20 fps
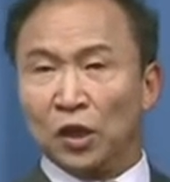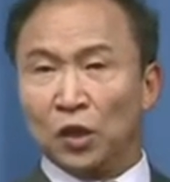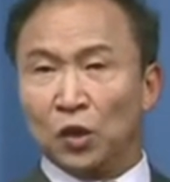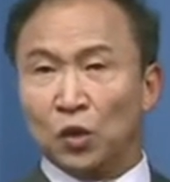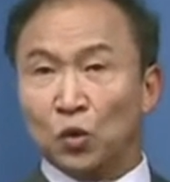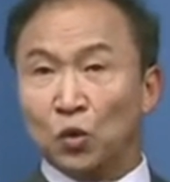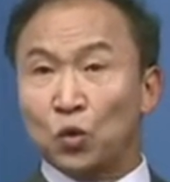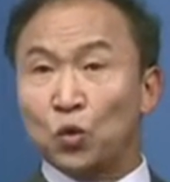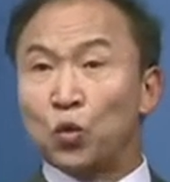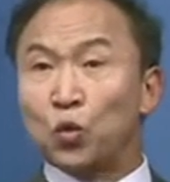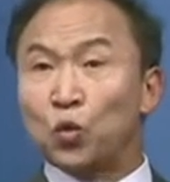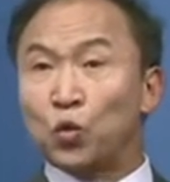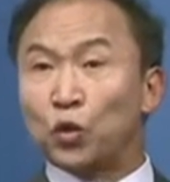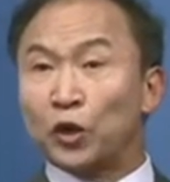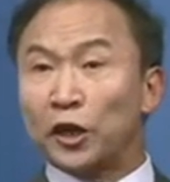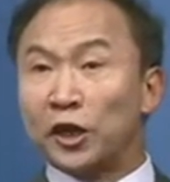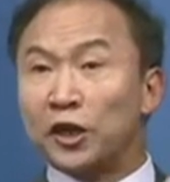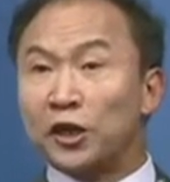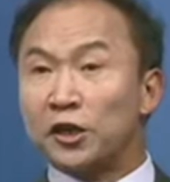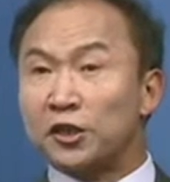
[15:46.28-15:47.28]
古
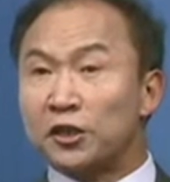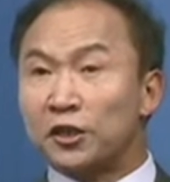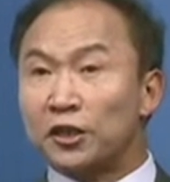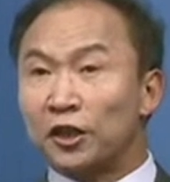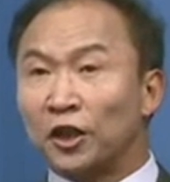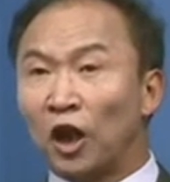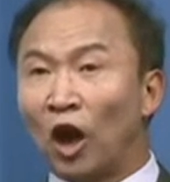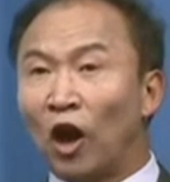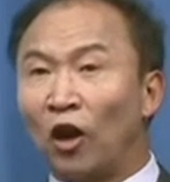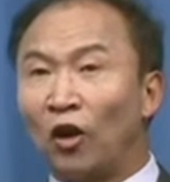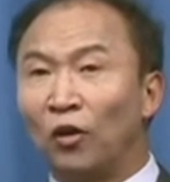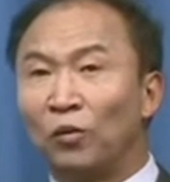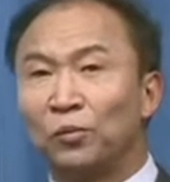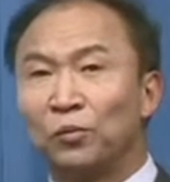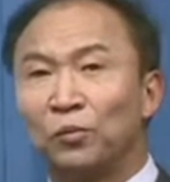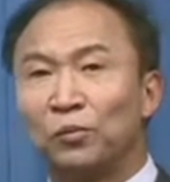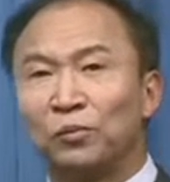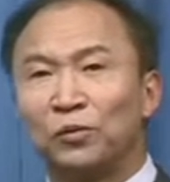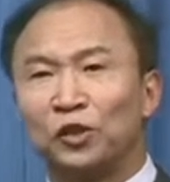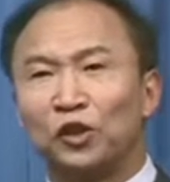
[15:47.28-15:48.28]
人的思考
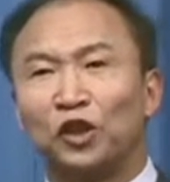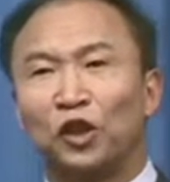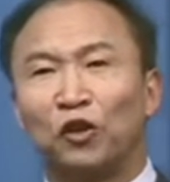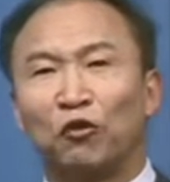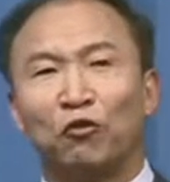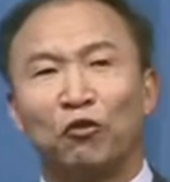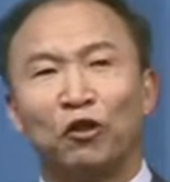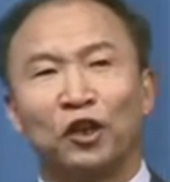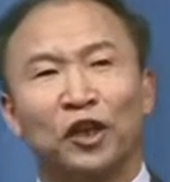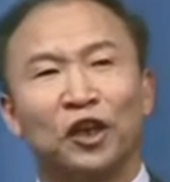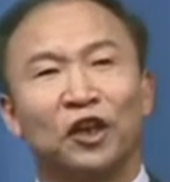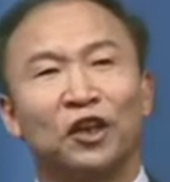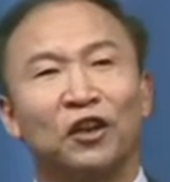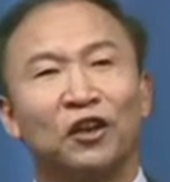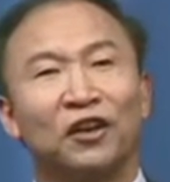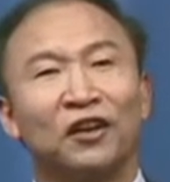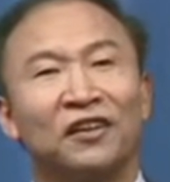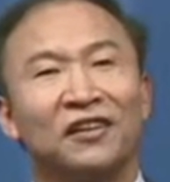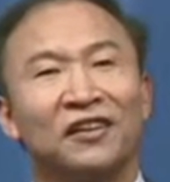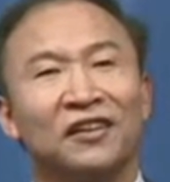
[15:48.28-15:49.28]
相吻
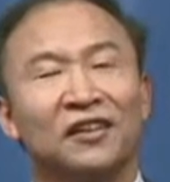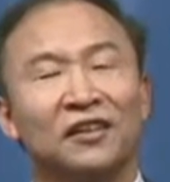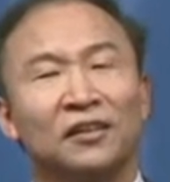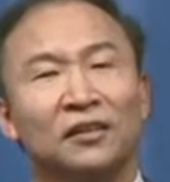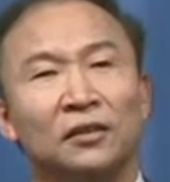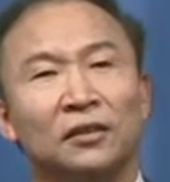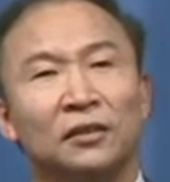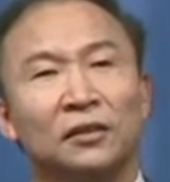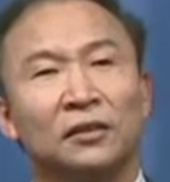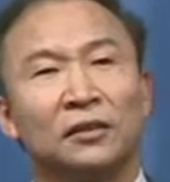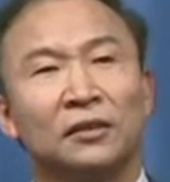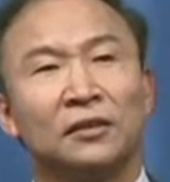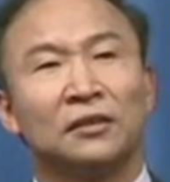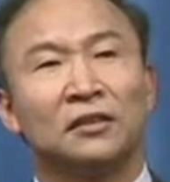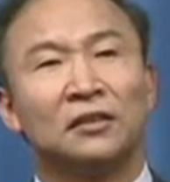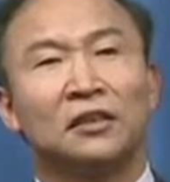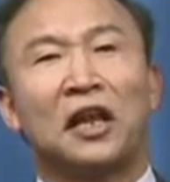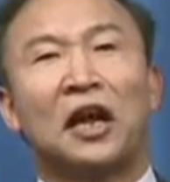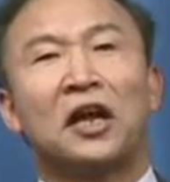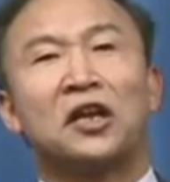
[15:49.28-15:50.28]
合，
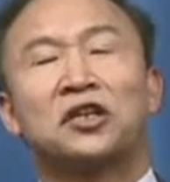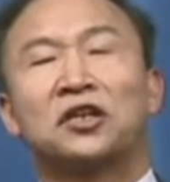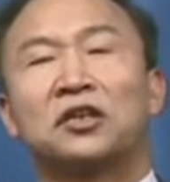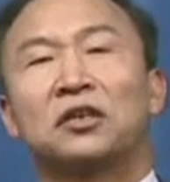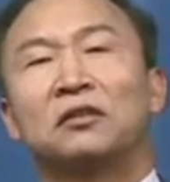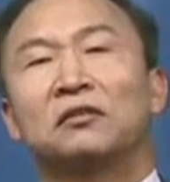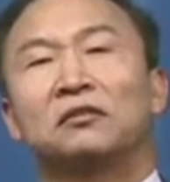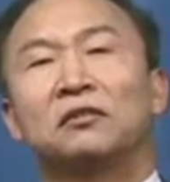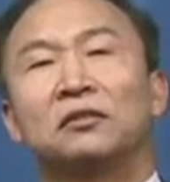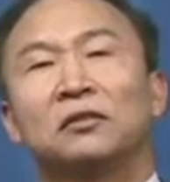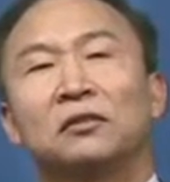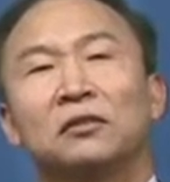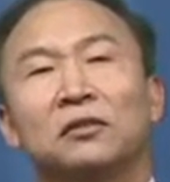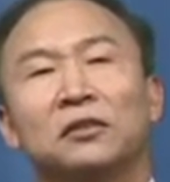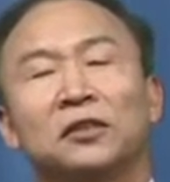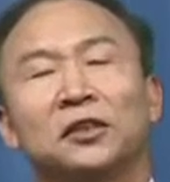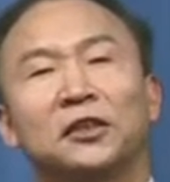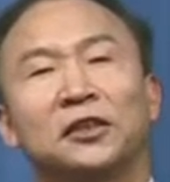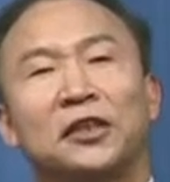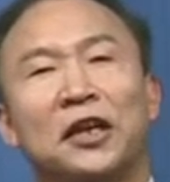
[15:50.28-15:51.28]
但是
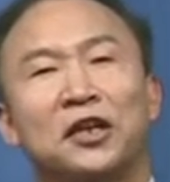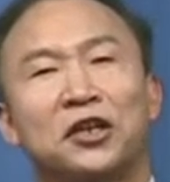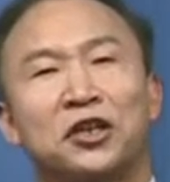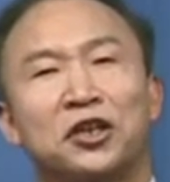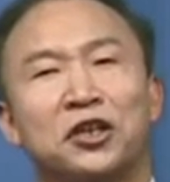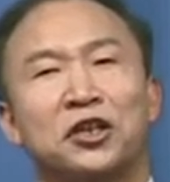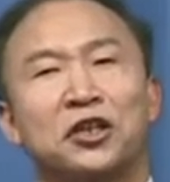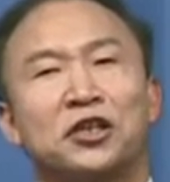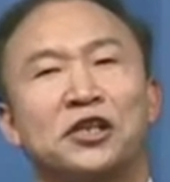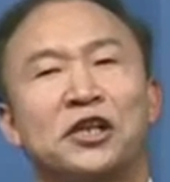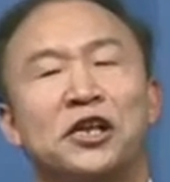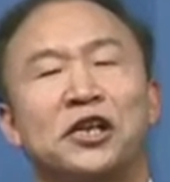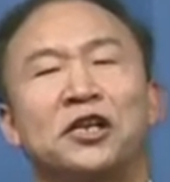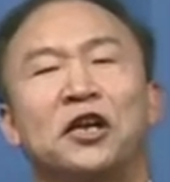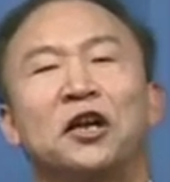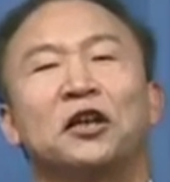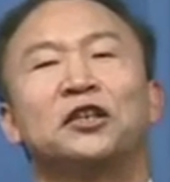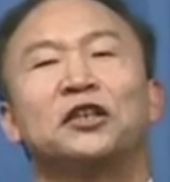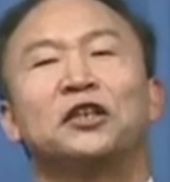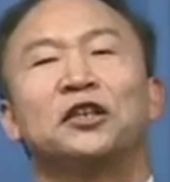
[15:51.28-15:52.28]
这在时间
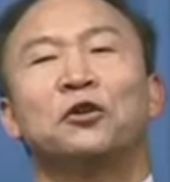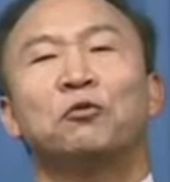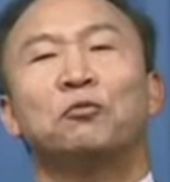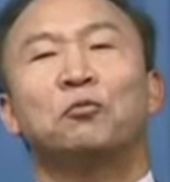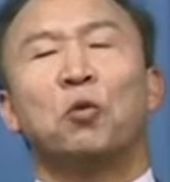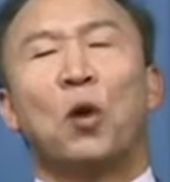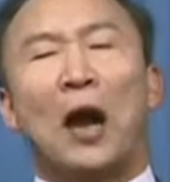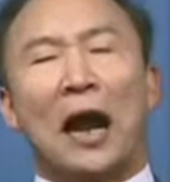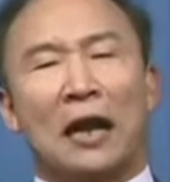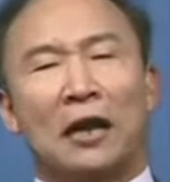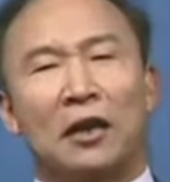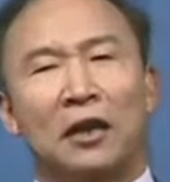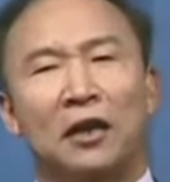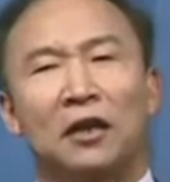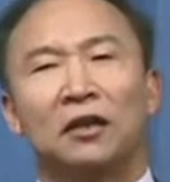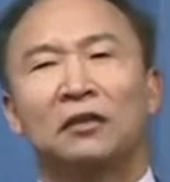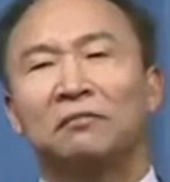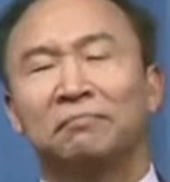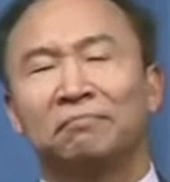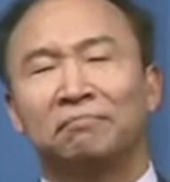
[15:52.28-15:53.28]
上已经晚
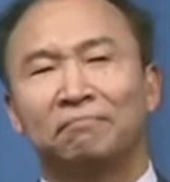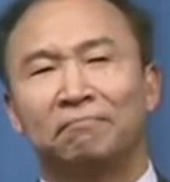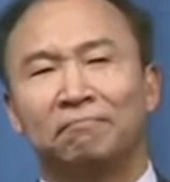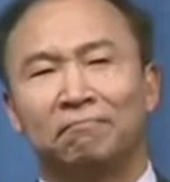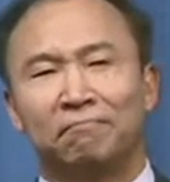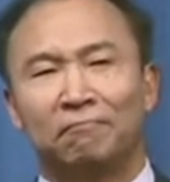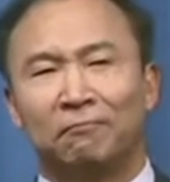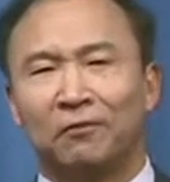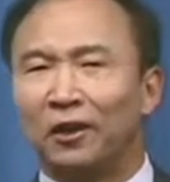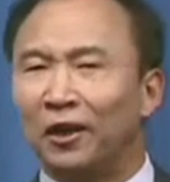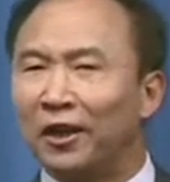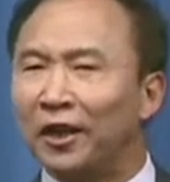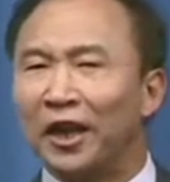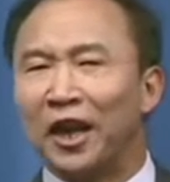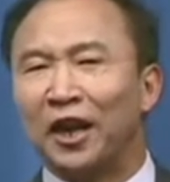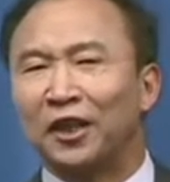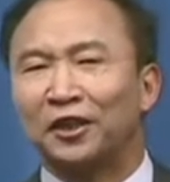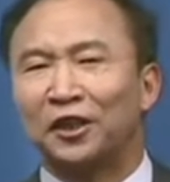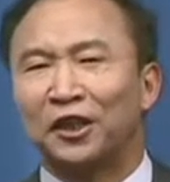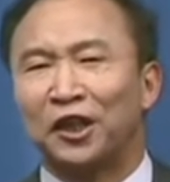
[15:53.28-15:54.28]
了
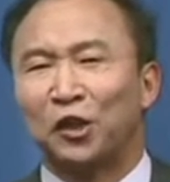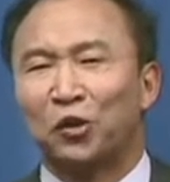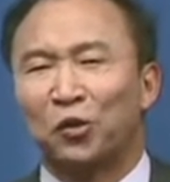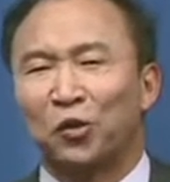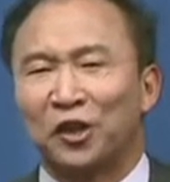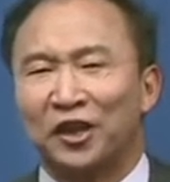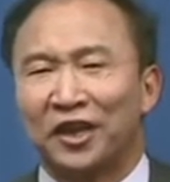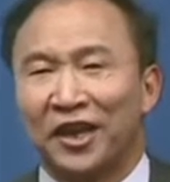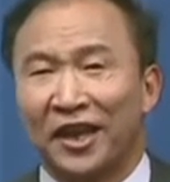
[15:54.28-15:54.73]
两千多年，